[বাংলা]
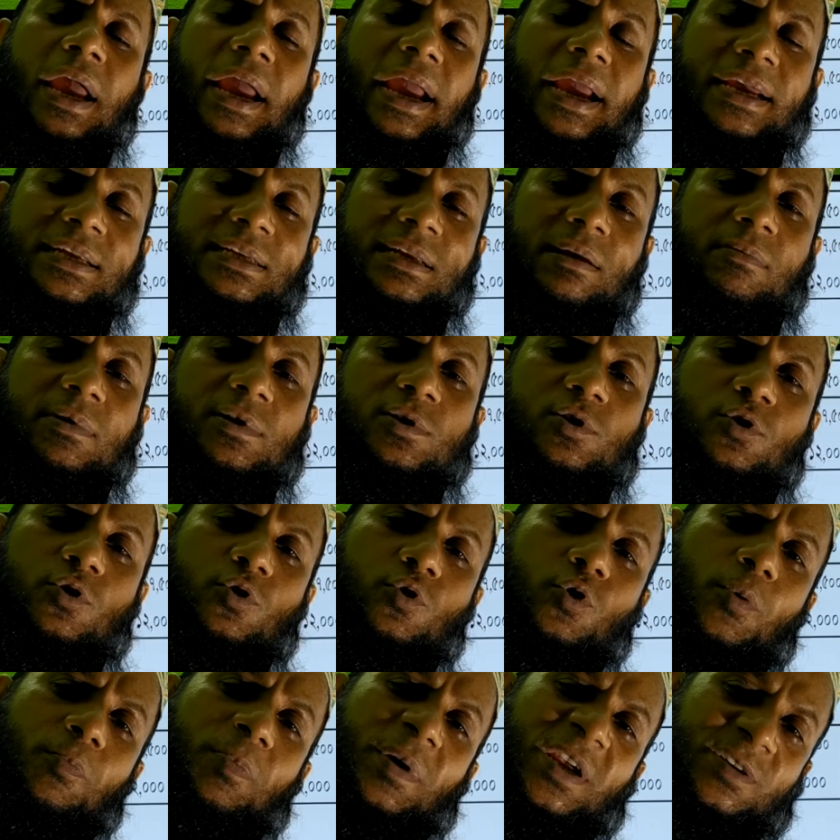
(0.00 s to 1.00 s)
এইটা আমাদের
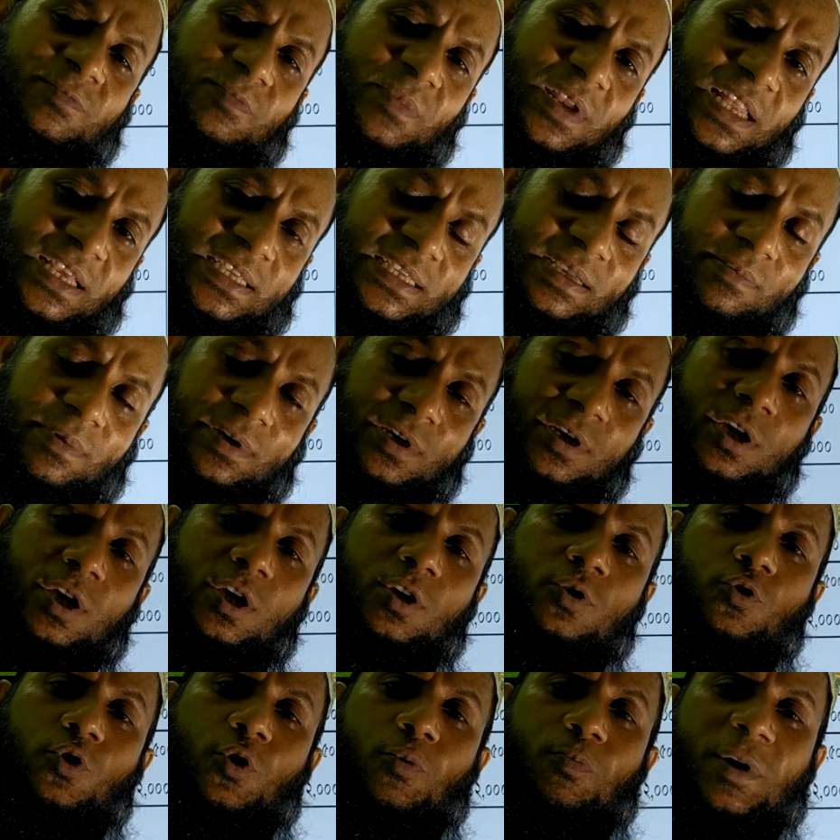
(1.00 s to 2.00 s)
দুই পাশ মিলে যাবে
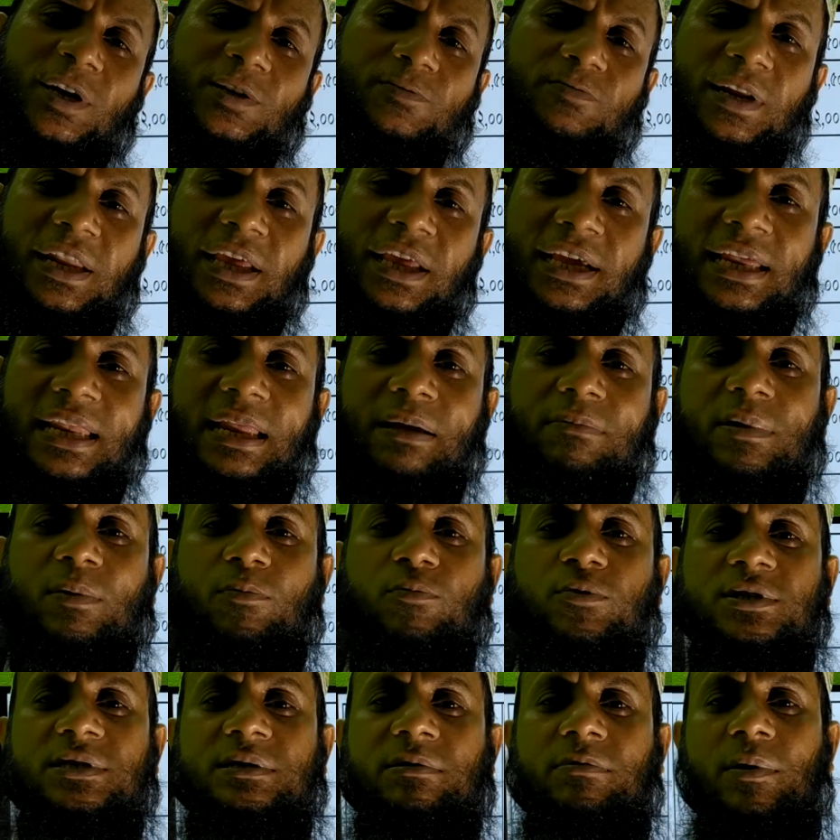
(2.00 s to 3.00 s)
দুই পাশ মিলে গেলে আমরা
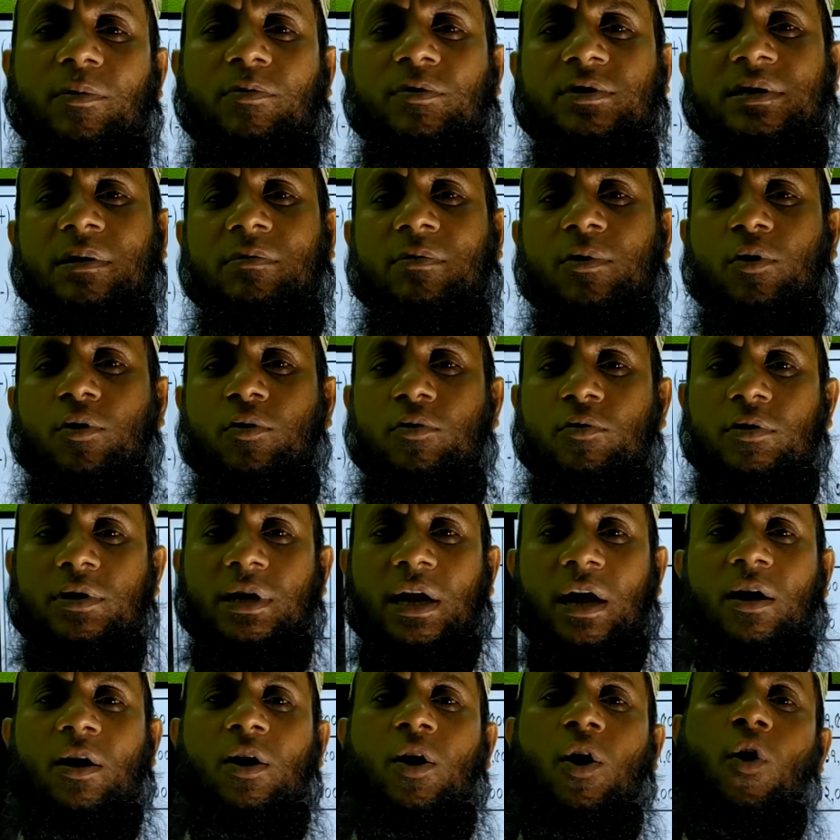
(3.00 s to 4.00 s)
বুঝতে পারবো যে আমার
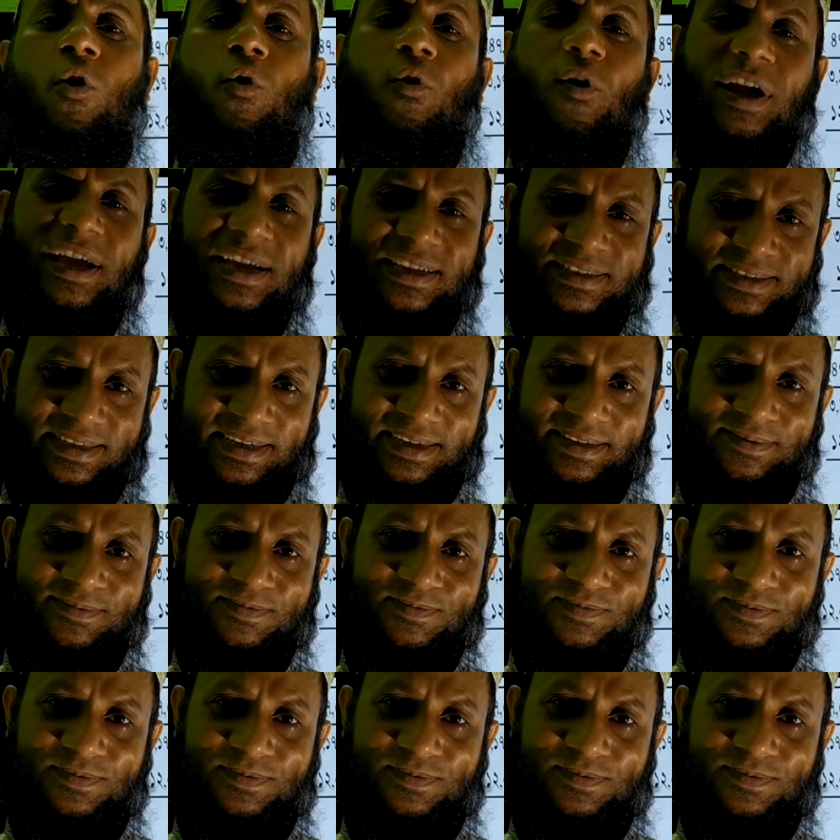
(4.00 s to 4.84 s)
অঙ্কটা হয়েছে